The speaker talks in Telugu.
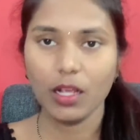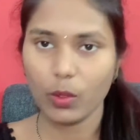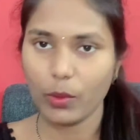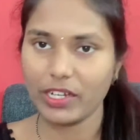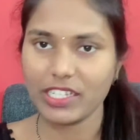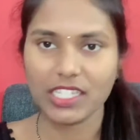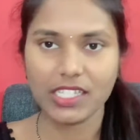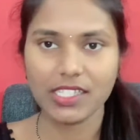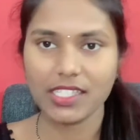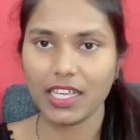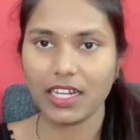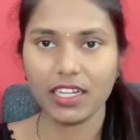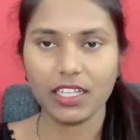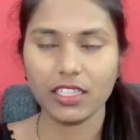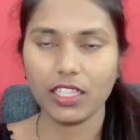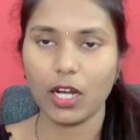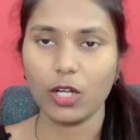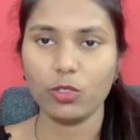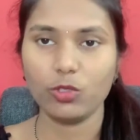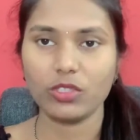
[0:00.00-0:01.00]
క్వశ్చన్స్ uh,
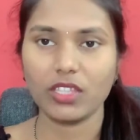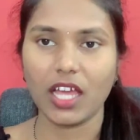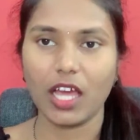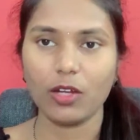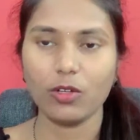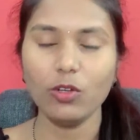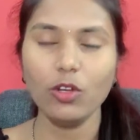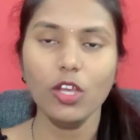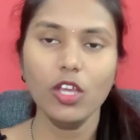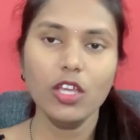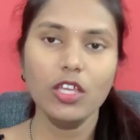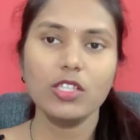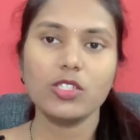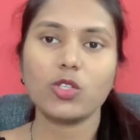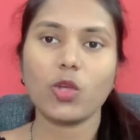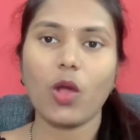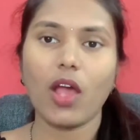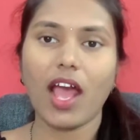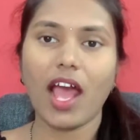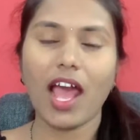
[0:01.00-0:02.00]
అనేది అడుగుతాను
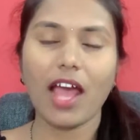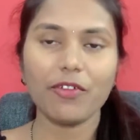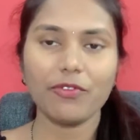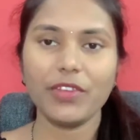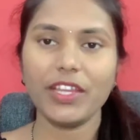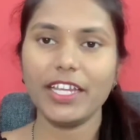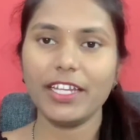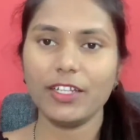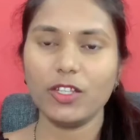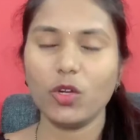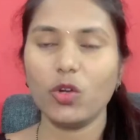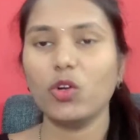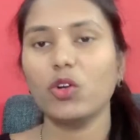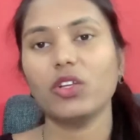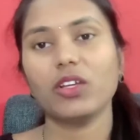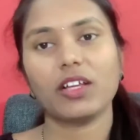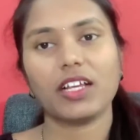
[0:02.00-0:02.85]
సో ఆ వీడియో